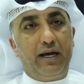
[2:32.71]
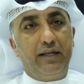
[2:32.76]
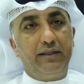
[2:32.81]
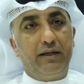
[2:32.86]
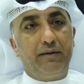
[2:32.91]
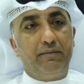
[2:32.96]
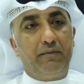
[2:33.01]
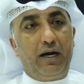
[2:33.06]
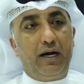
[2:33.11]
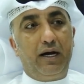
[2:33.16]

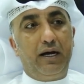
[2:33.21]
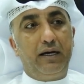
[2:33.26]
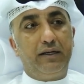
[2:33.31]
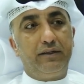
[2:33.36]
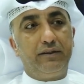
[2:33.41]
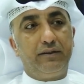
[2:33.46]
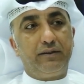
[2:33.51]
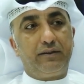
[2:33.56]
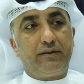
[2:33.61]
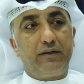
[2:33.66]
عندنا مع
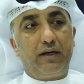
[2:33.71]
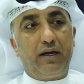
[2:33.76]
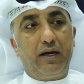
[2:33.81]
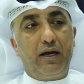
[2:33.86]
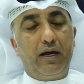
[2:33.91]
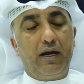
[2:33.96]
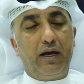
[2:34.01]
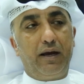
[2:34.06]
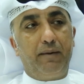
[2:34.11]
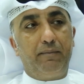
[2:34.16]

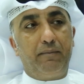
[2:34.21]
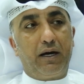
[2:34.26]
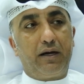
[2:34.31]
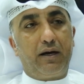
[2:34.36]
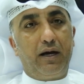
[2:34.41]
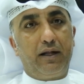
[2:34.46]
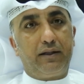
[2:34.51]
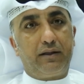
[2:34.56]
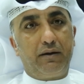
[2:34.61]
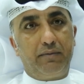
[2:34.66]
آه،
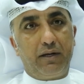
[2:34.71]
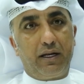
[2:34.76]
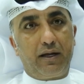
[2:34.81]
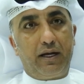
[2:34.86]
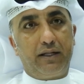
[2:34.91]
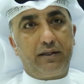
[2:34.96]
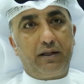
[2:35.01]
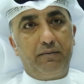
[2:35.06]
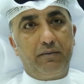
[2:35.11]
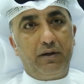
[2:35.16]
مكاتب
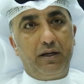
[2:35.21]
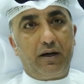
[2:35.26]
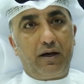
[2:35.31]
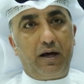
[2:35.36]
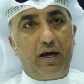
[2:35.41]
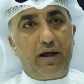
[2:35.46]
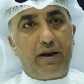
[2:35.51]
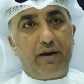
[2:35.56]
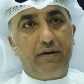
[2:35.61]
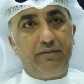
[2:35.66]
الخدم
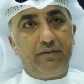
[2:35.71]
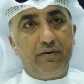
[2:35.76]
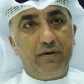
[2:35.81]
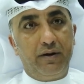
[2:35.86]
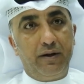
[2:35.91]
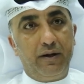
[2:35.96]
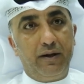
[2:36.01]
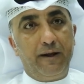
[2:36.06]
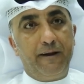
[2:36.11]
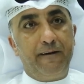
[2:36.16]
الخارج
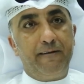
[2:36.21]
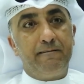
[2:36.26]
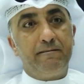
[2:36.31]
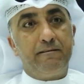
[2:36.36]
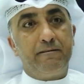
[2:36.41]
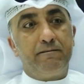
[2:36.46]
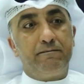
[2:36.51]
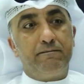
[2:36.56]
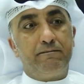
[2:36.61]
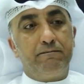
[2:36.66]

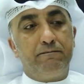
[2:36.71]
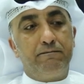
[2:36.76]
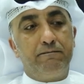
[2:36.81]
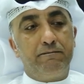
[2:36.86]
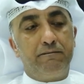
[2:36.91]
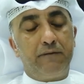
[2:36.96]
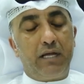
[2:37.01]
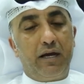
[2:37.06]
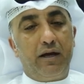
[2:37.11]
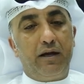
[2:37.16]

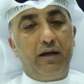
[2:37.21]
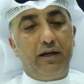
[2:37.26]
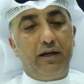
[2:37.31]
نعم